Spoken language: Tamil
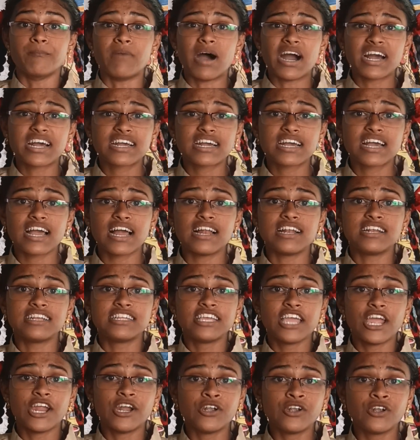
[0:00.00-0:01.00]
மக்கள்
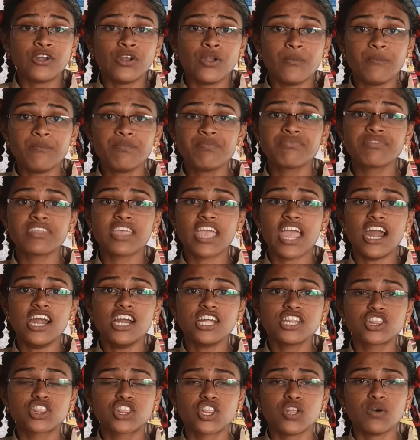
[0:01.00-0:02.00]
எண்ணும்
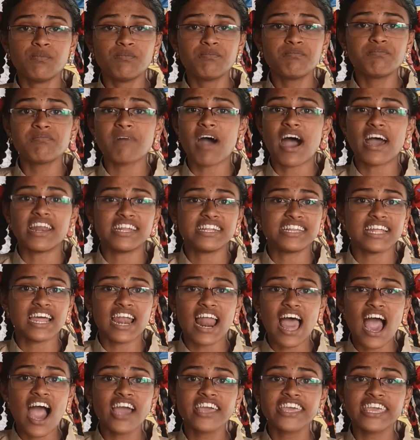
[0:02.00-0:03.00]
எழுத்தும்
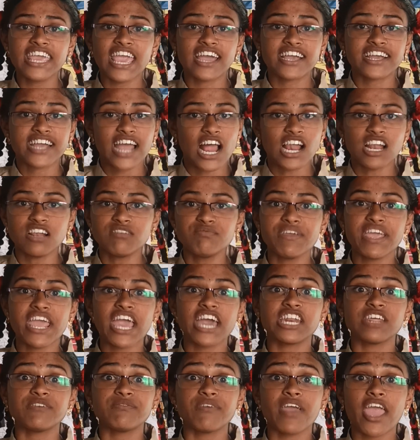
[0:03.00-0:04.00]
அறிதலாகிய கல்வி
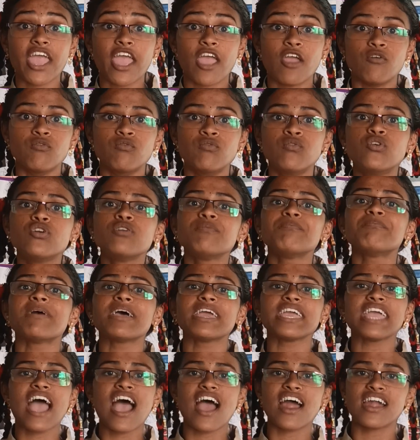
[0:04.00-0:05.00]
அறிவே
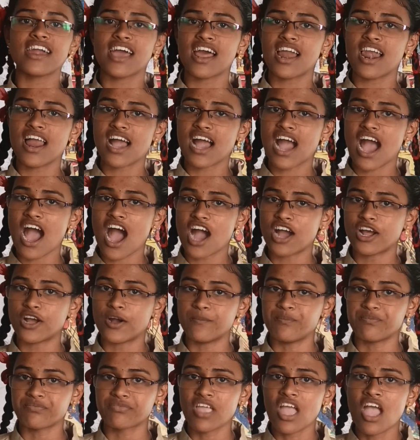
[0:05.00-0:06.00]
உண்மையான
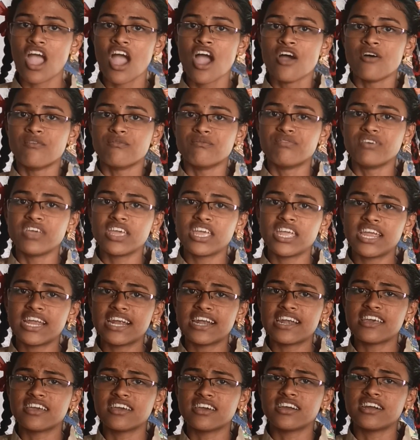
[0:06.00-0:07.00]
அழகாகும்
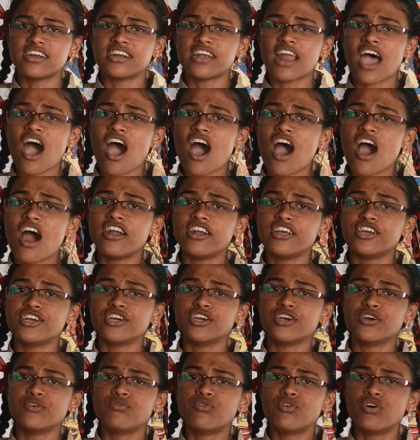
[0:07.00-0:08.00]
வீடு
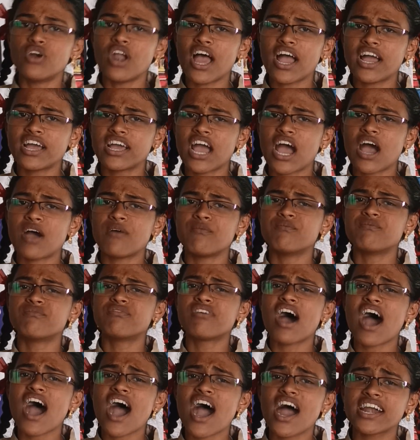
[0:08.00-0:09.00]
நாடு உலகம்
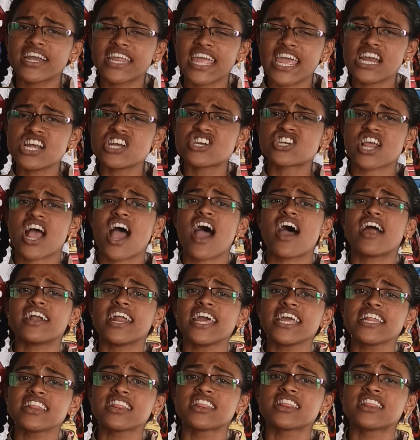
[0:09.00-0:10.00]
வான் என்ற
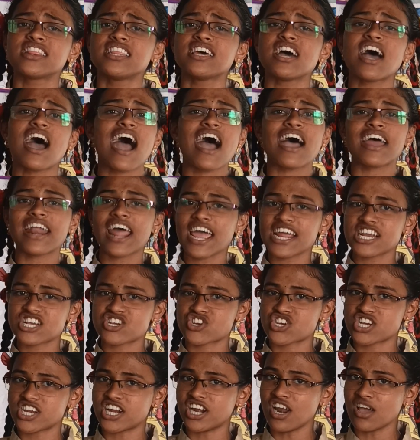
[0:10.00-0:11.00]
அனைத்து
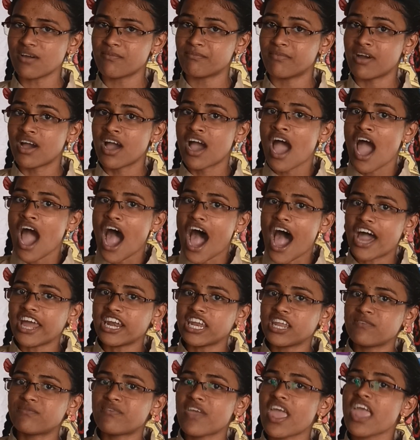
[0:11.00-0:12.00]
ஆராய்ச்சியிலும்
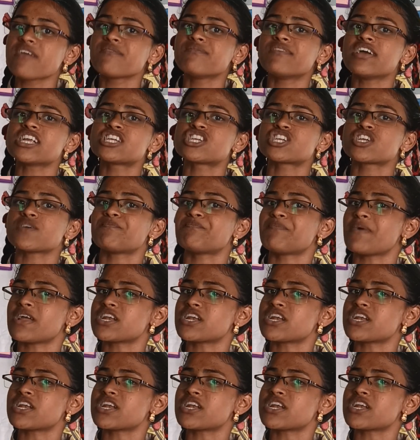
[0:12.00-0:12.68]
அறிவே வெற்றி